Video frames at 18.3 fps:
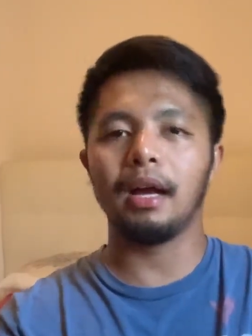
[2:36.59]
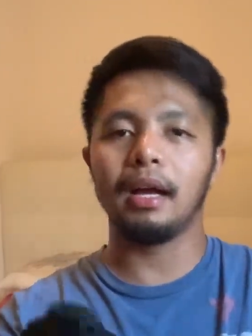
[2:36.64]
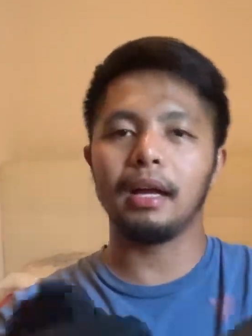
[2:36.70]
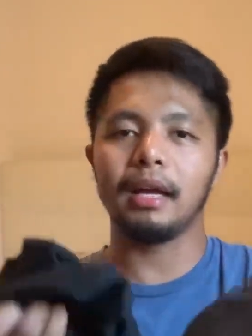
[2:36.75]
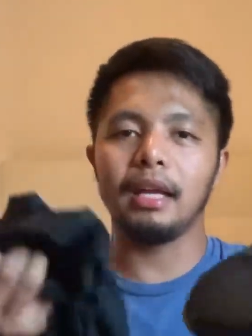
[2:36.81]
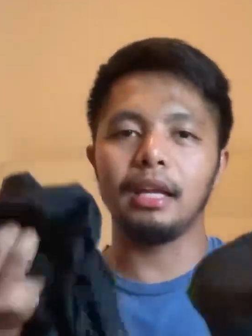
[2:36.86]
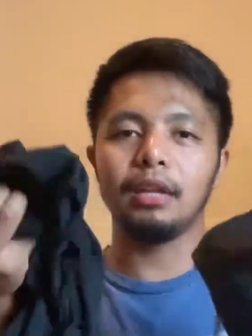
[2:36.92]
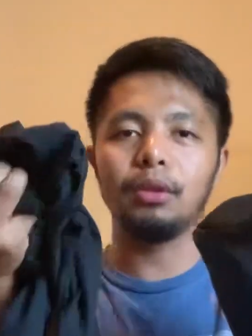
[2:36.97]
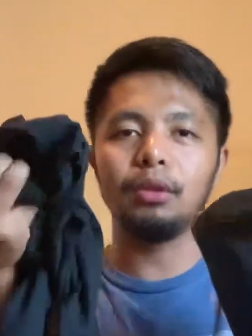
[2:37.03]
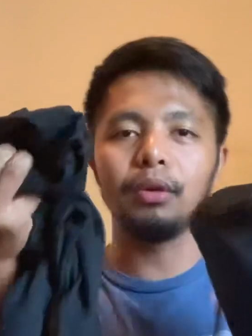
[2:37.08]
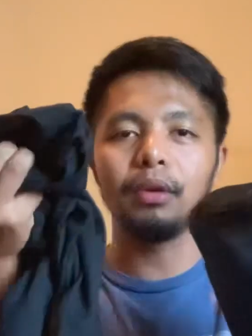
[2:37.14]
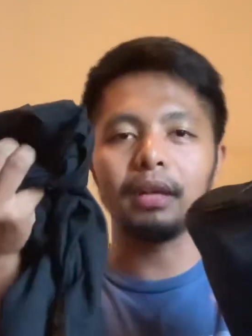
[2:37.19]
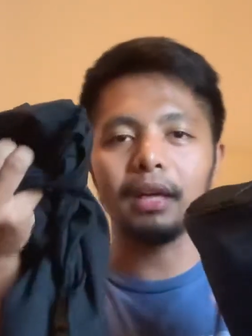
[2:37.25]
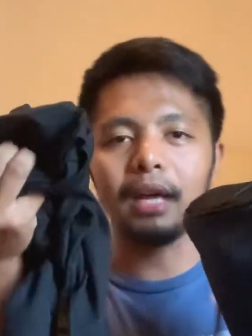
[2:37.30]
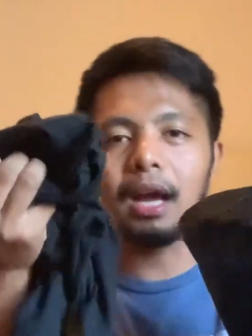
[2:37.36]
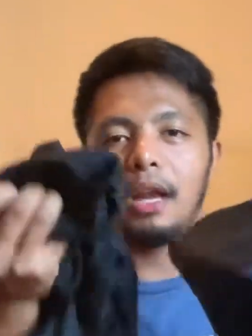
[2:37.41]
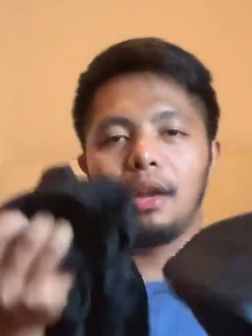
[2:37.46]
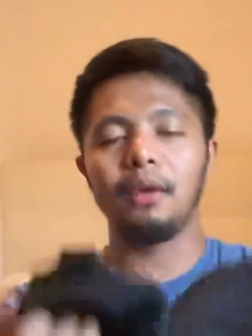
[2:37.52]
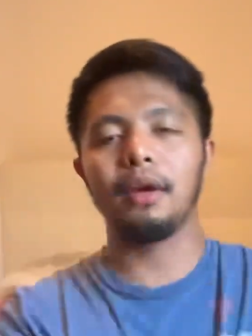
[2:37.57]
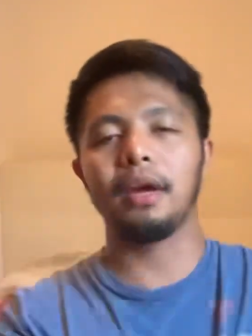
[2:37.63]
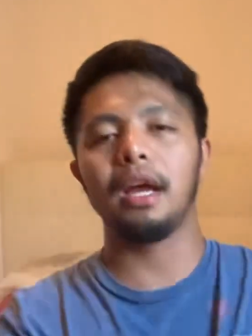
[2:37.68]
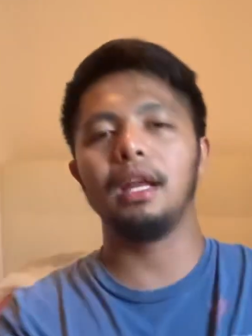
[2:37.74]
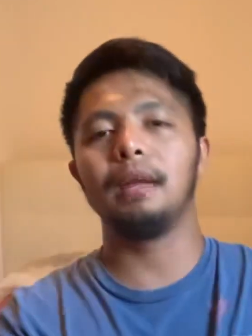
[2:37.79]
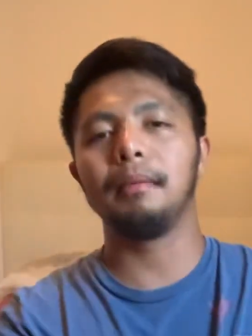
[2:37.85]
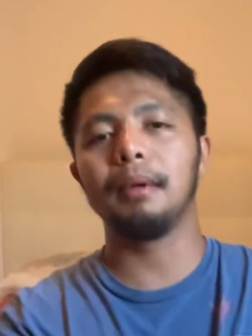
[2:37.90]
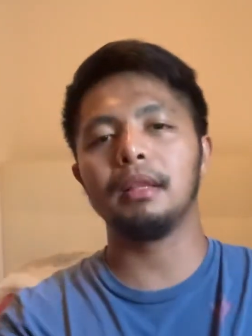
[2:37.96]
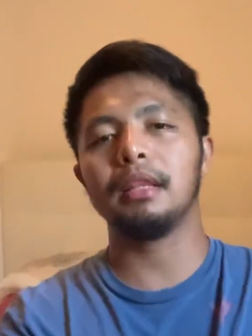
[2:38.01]
ganitong regalo. Kaya
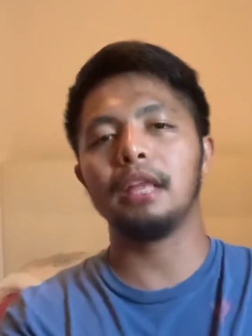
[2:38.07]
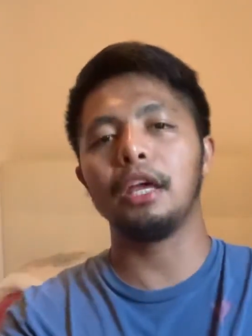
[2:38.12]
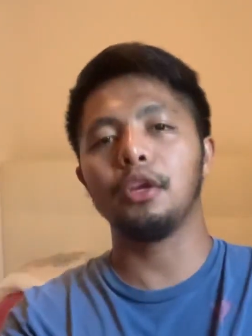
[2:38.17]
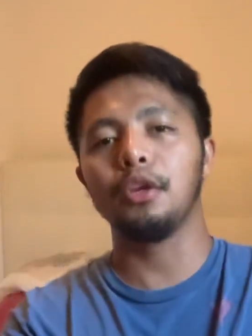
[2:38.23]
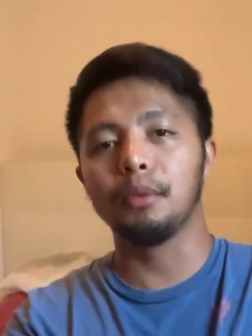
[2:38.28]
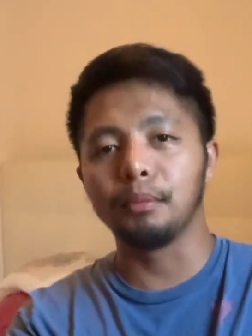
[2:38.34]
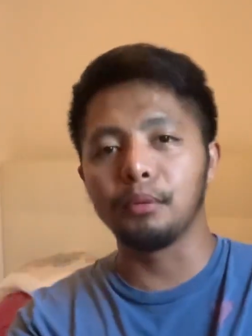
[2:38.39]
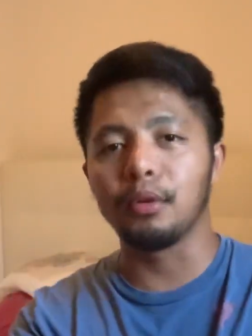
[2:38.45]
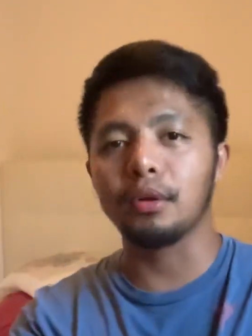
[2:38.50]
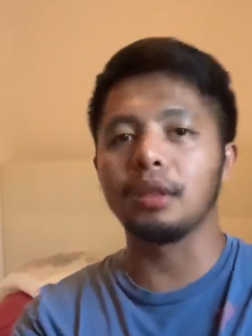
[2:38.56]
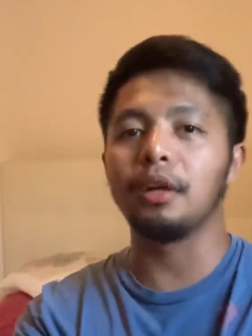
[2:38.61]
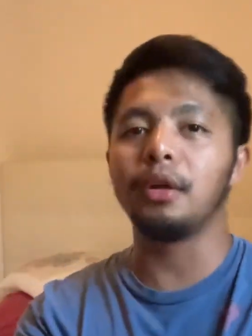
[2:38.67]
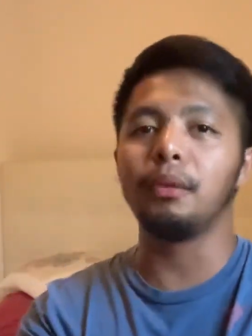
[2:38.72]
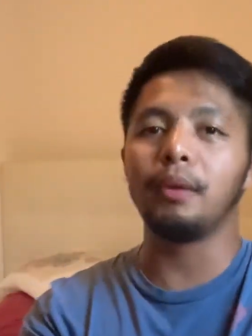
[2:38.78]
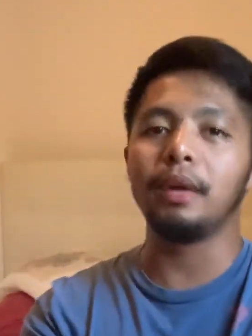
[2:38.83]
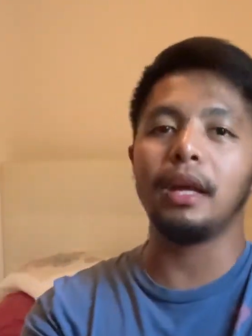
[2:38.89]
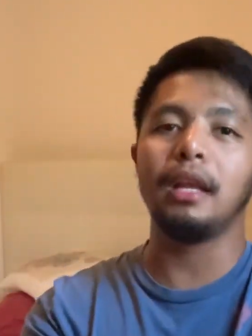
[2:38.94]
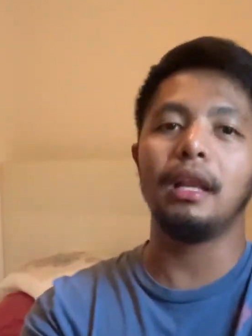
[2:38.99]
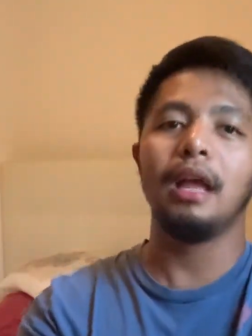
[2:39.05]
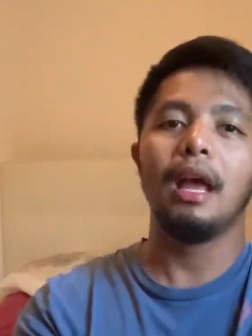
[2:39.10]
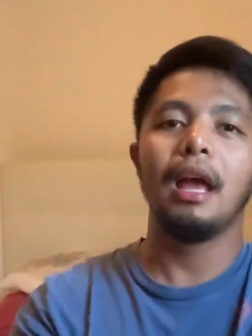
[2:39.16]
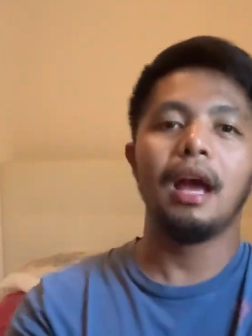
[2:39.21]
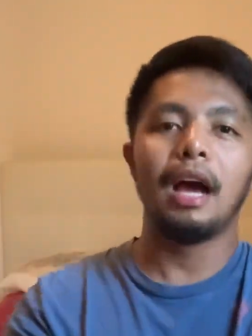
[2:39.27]
naman, thank you po Sir Will.